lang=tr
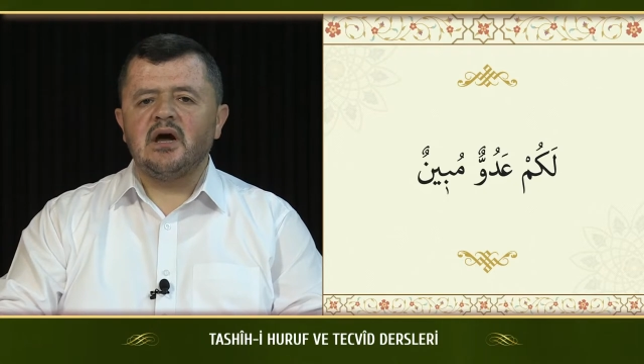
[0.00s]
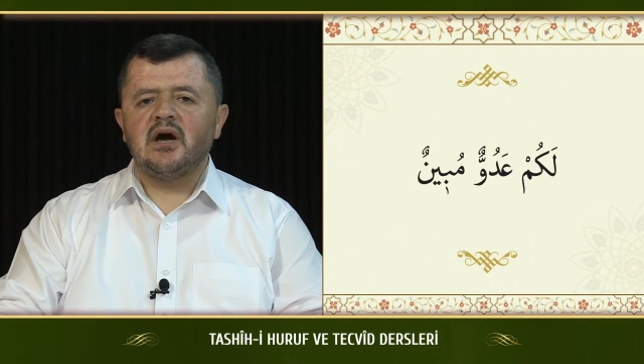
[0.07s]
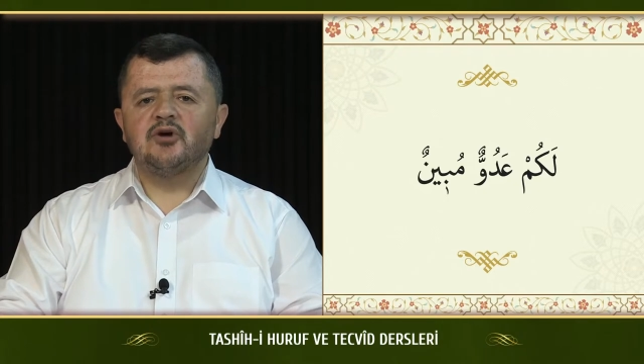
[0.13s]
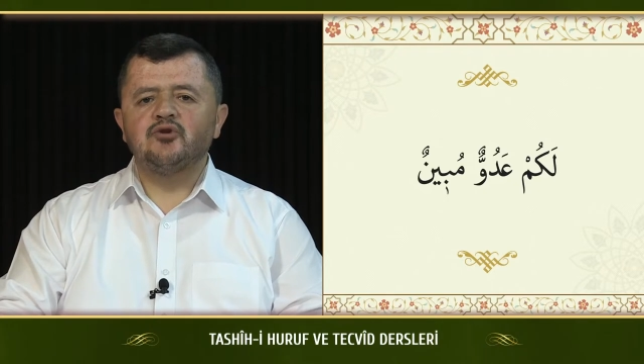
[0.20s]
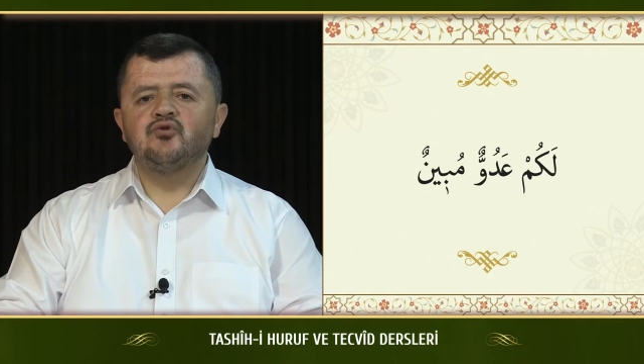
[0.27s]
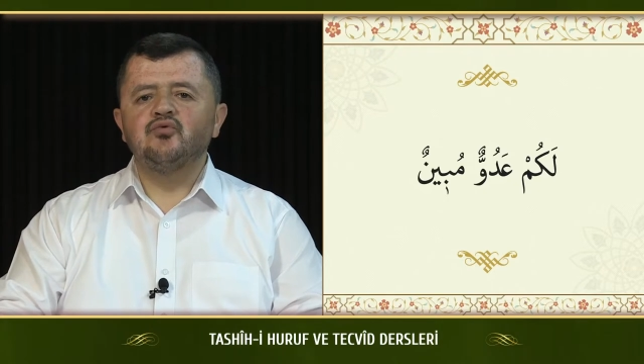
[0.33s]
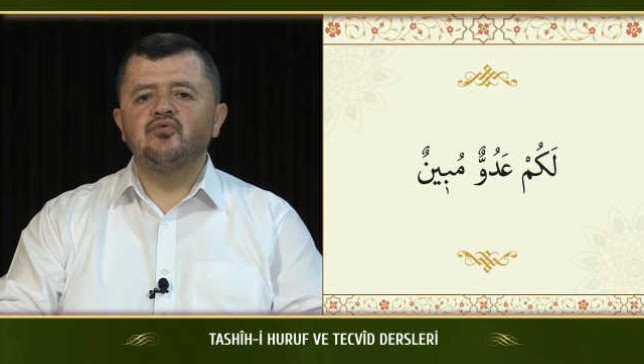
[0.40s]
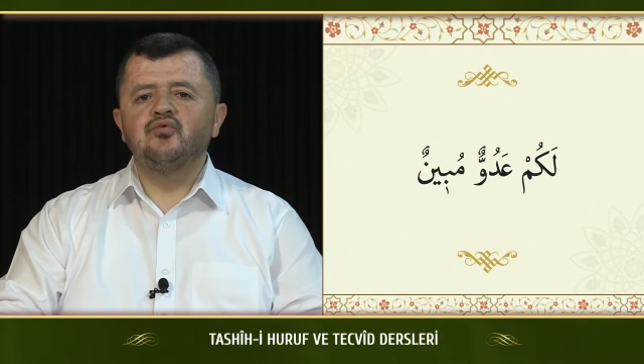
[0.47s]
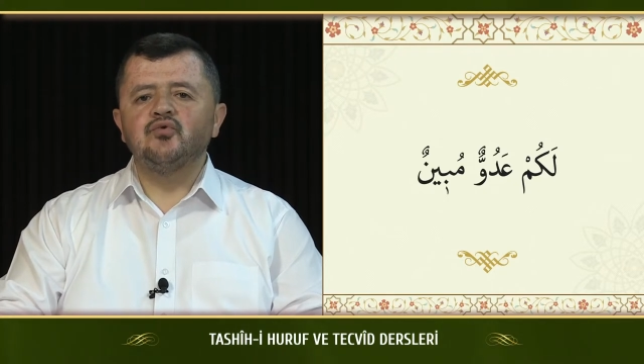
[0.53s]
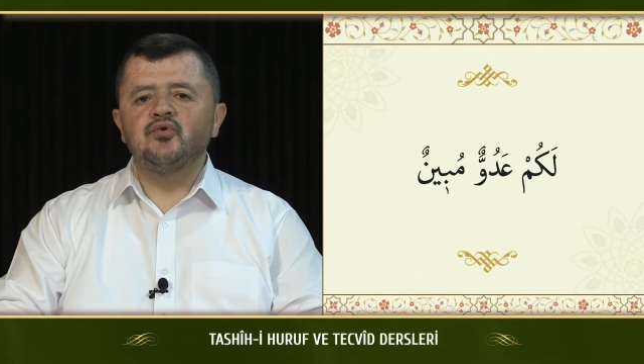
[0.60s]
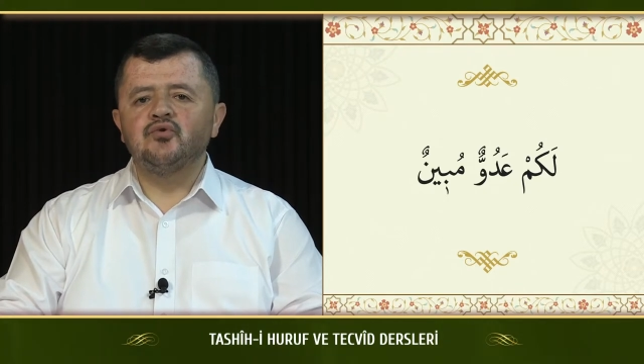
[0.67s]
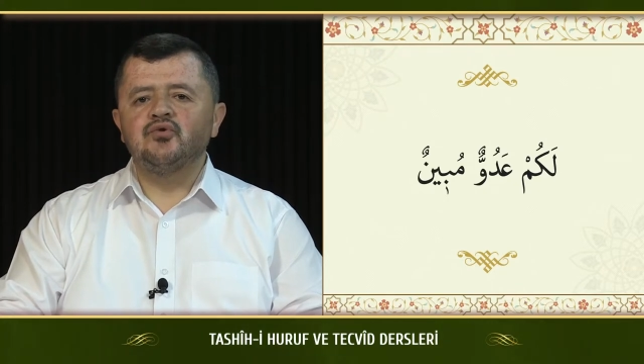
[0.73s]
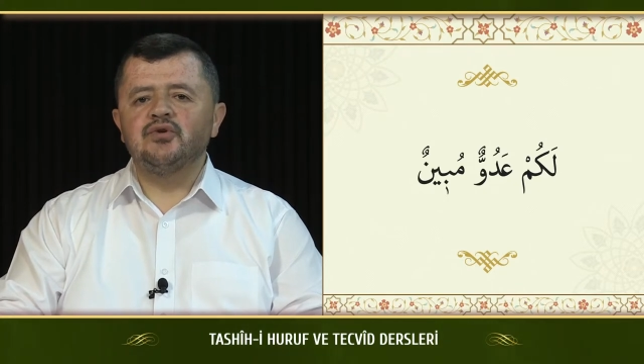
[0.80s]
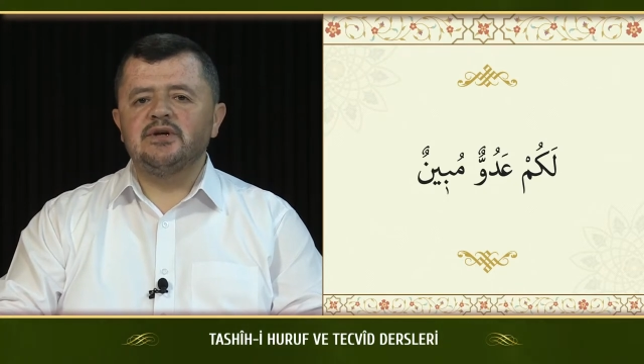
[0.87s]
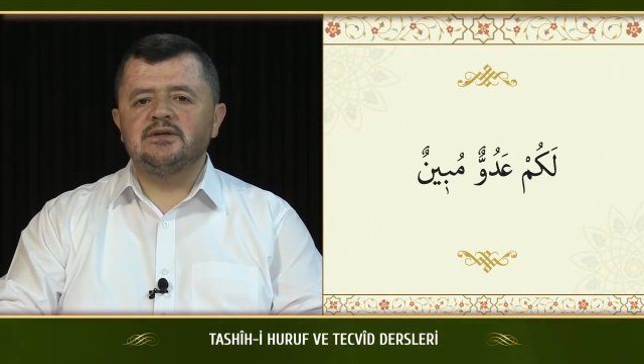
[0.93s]

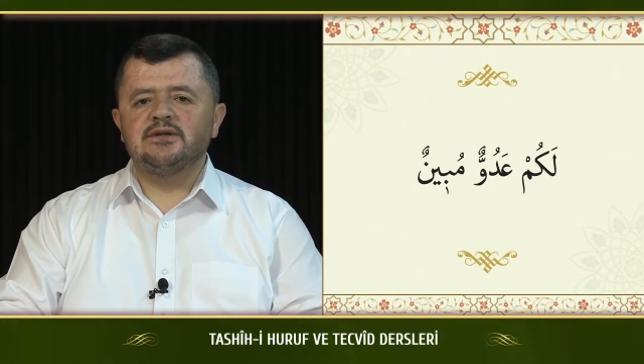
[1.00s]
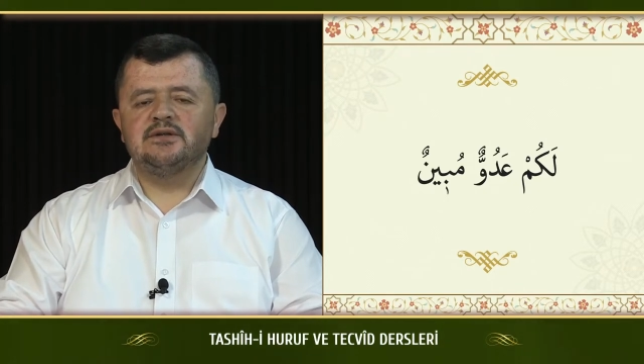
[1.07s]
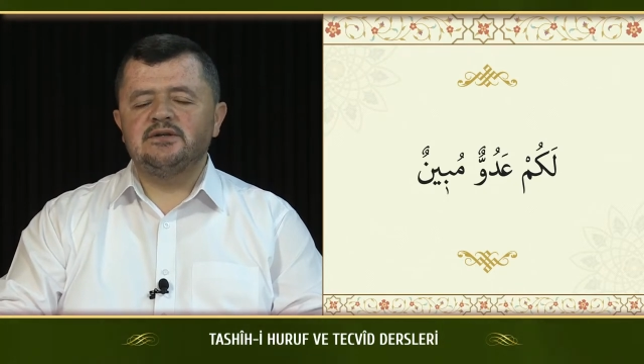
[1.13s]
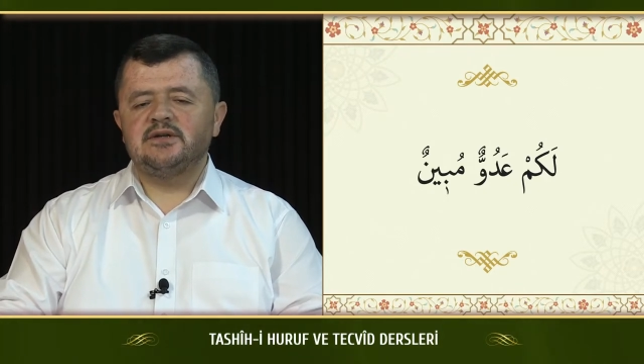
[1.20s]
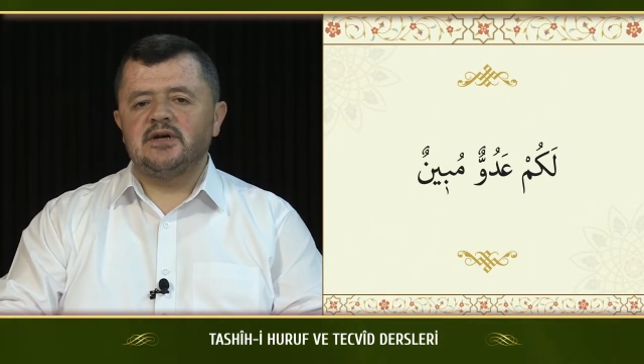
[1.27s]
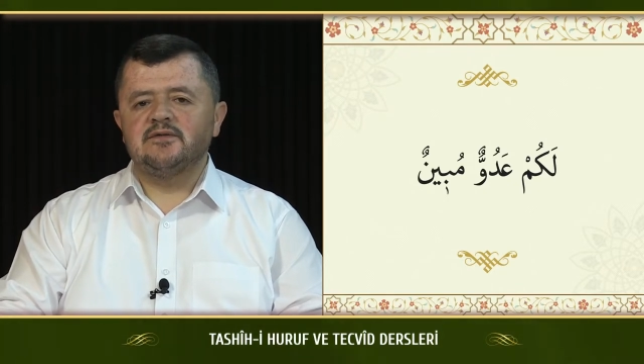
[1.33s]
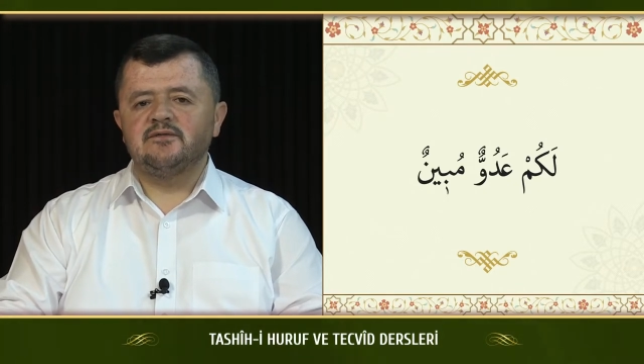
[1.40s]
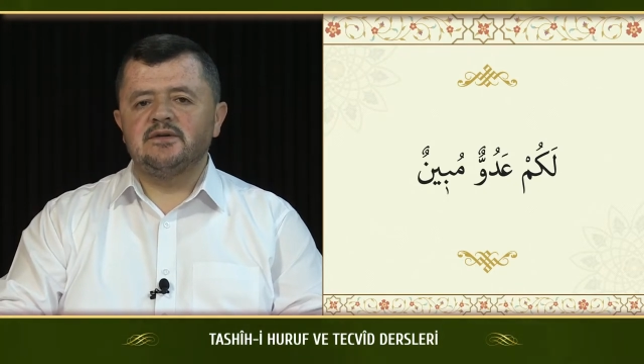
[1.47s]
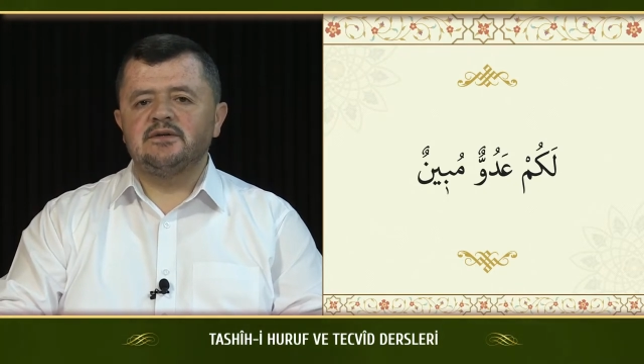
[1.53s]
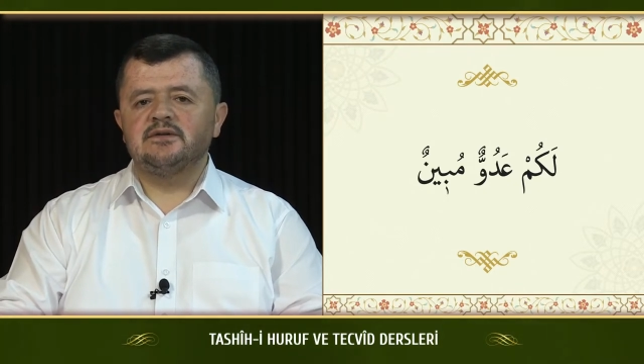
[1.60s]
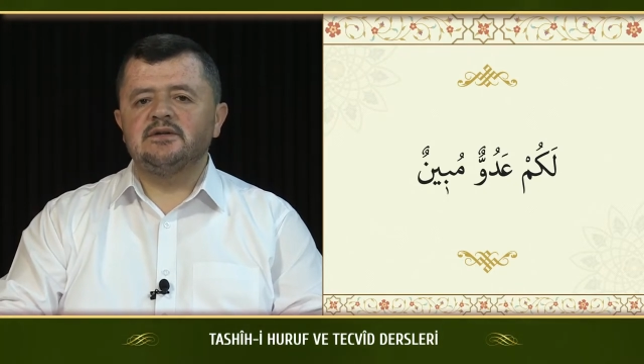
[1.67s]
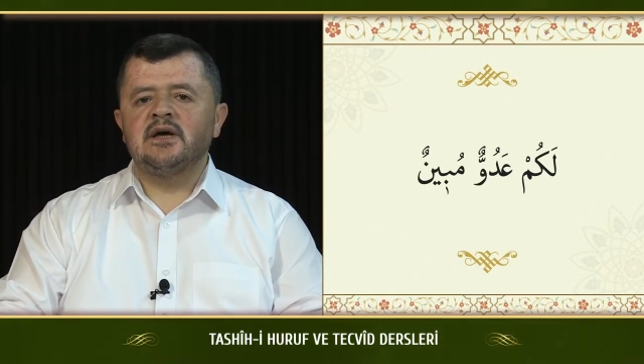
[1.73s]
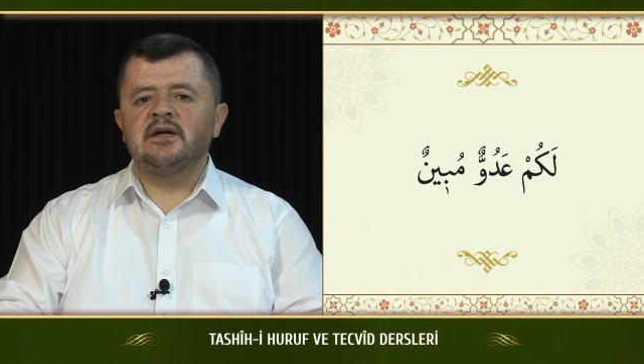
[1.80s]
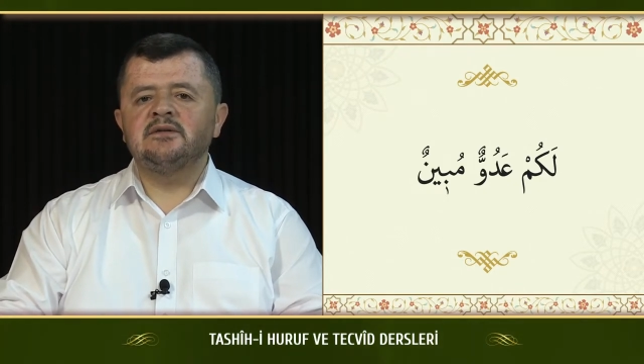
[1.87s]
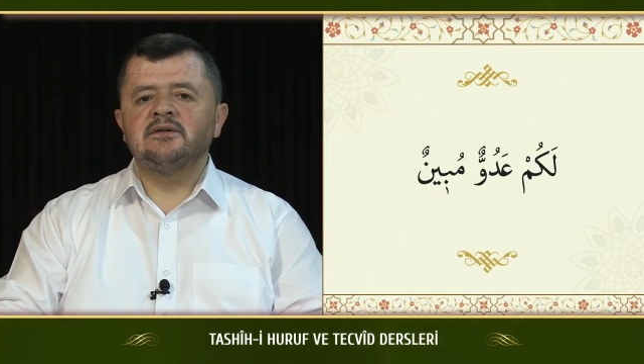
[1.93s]
Aduvun idi
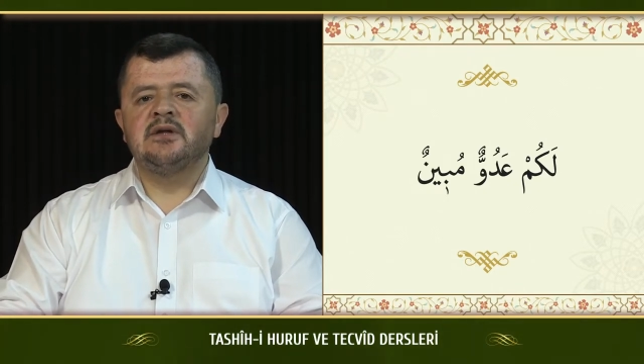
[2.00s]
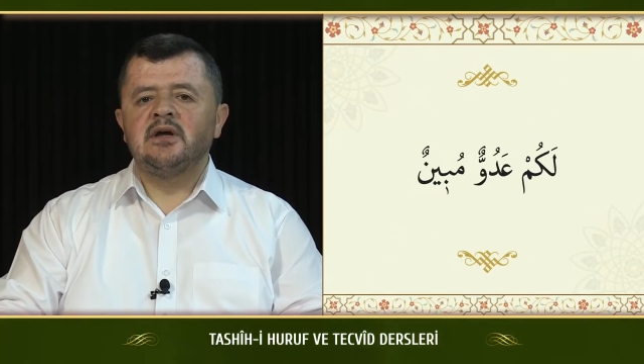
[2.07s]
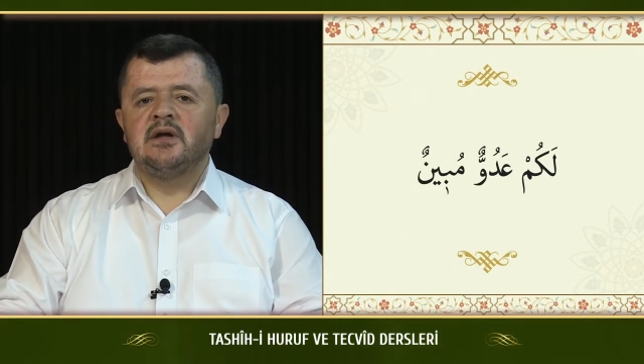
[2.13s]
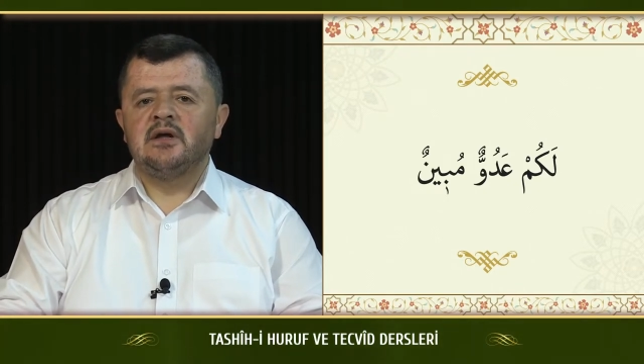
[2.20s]
tenvinden